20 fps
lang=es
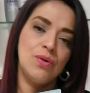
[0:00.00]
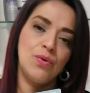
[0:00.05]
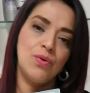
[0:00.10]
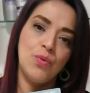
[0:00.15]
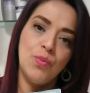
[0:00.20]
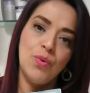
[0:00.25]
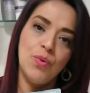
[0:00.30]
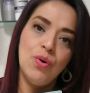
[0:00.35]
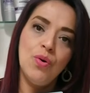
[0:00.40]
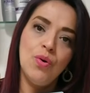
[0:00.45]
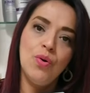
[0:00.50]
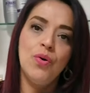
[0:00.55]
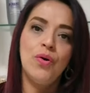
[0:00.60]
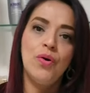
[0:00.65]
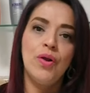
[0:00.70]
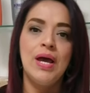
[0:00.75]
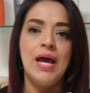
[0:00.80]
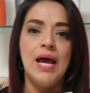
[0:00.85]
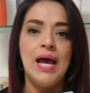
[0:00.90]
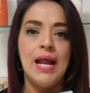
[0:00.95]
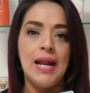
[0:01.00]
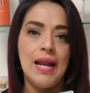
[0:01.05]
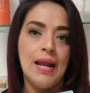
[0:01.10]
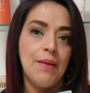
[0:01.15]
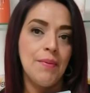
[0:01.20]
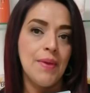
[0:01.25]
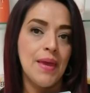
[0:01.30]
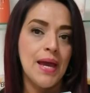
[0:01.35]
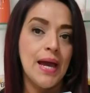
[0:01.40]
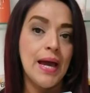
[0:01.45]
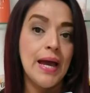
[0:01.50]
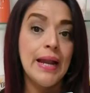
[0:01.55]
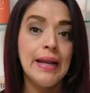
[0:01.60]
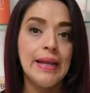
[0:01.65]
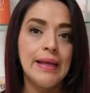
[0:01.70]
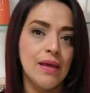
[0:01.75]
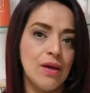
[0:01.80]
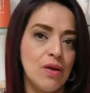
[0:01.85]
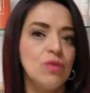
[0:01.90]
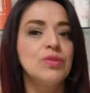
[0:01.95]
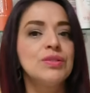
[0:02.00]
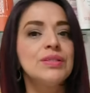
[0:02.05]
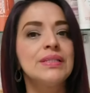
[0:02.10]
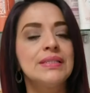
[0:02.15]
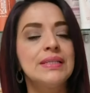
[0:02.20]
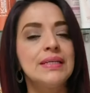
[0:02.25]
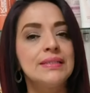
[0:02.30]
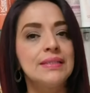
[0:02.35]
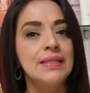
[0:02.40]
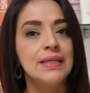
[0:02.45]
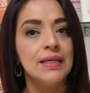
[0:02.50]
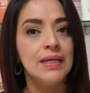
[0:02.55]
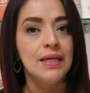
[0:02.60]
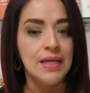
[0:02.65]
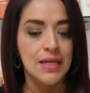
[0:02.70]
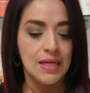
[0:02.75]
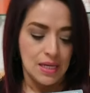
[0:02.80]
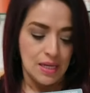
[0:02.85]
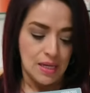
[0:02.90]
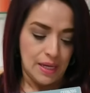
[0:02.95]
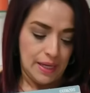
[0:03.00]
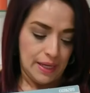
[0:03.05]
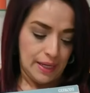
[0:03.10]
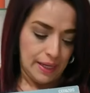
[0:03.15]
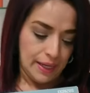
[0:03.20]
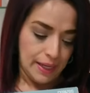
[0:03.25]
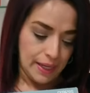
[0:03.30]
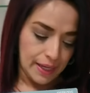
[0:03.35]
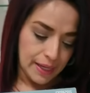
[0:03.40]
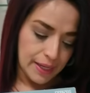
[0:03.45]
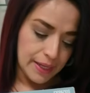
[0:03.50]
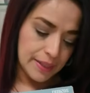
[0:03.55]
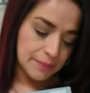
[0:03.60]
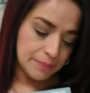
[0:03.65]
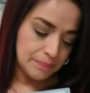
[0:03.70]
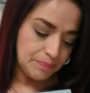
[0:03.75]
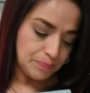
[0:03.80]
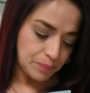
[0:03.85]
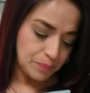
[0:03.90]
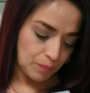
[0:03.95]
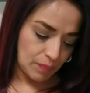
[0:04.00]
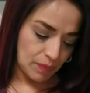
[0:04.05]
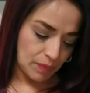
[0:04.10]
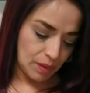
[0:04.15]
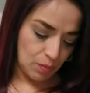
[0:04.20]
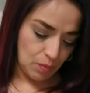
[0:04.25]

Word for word: rubor, labial y cosas así. Eh,